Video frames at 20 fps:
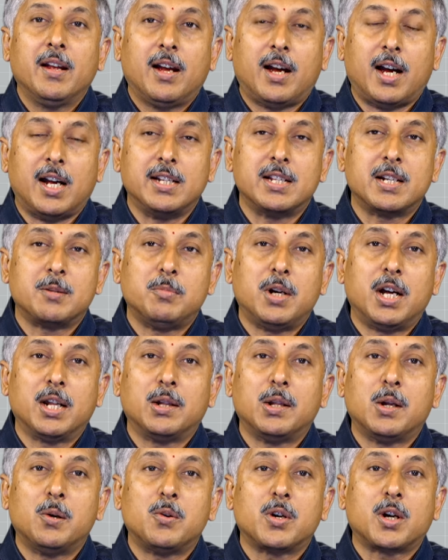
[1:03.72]

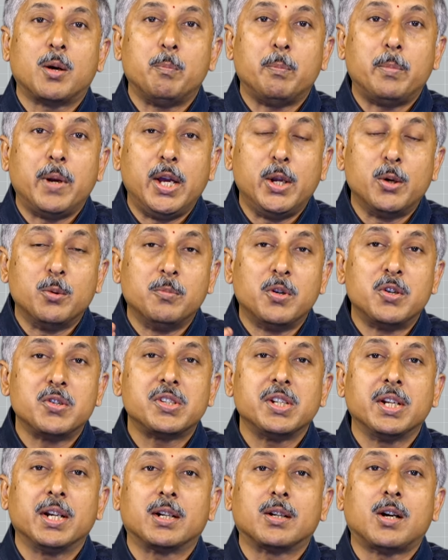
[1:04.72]
హైదరాబాద్లో ఒక పేరు
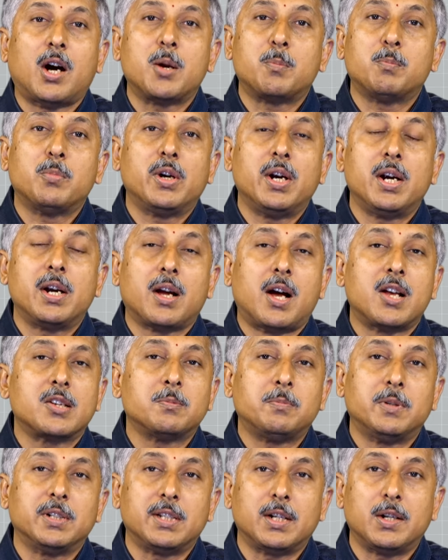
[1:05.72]
మోసిన కార్పొరేట్
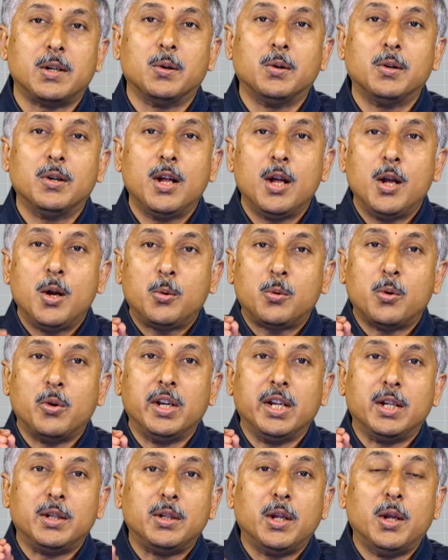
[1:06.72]
ఆసుపత్రిలో
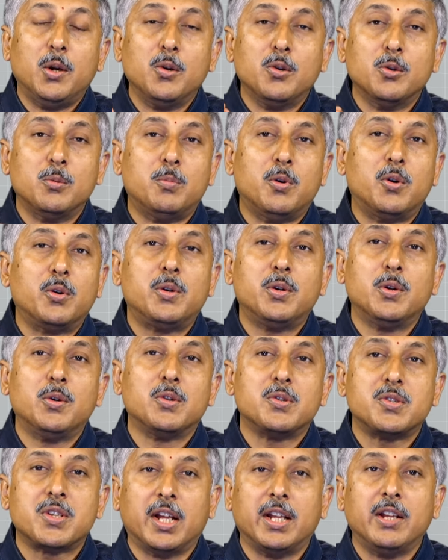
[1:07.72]
కొన్ని తెలుగు
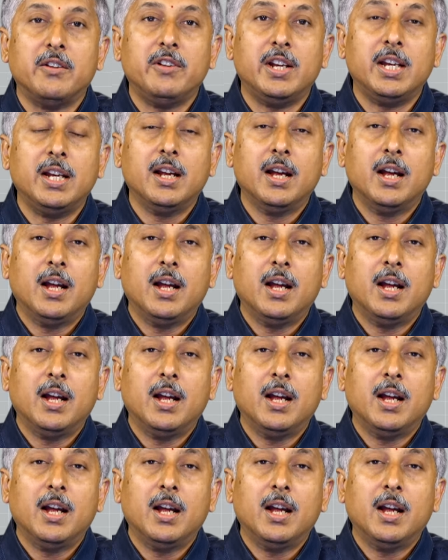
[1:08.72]
బోర్డులు చదివి